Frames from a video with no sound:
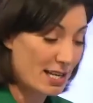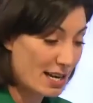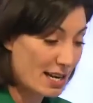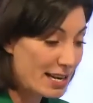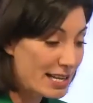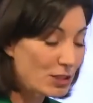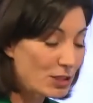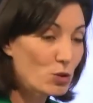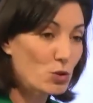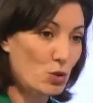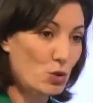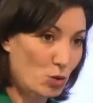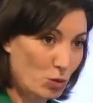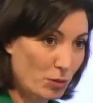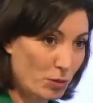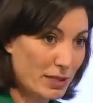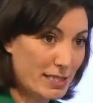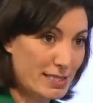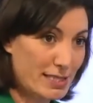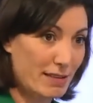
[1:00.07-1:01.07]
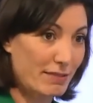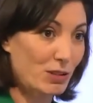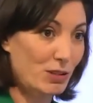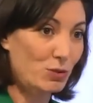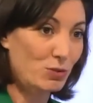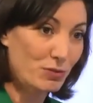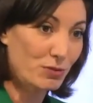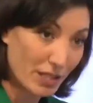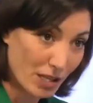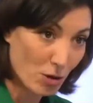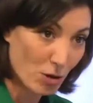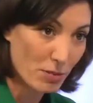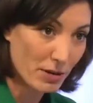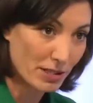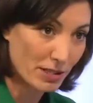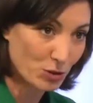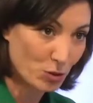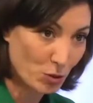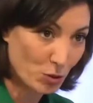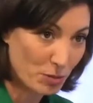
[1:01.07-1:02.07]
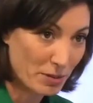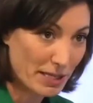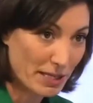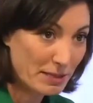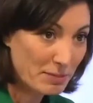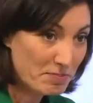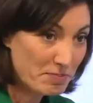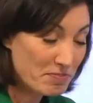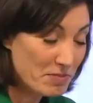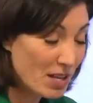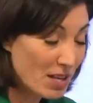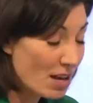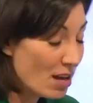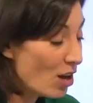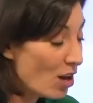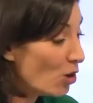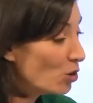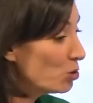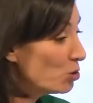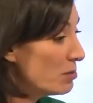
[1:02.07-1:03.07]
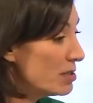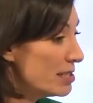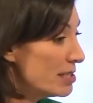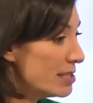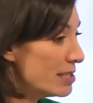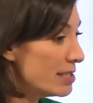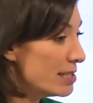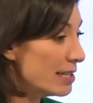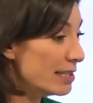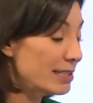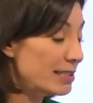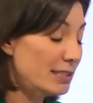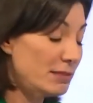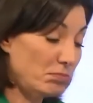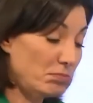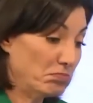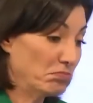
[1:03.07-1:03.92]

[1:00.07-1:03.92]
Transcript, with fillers: les deux entreprises avec une vraie empreinte européenne. Mhm. En 2006, il a dit